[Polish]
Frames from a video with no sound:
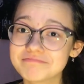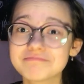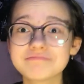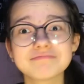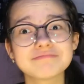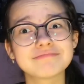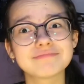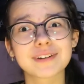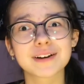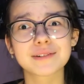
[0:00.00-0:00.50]

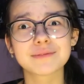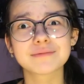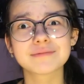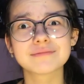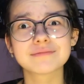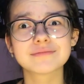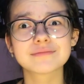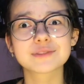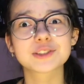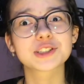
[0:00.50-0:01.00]

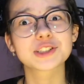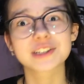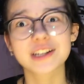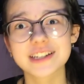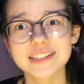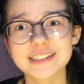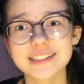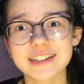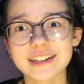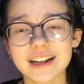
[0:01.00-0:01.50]
mam
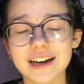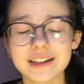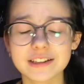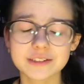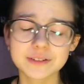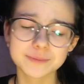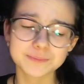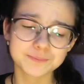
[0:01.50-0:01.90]
13 lat.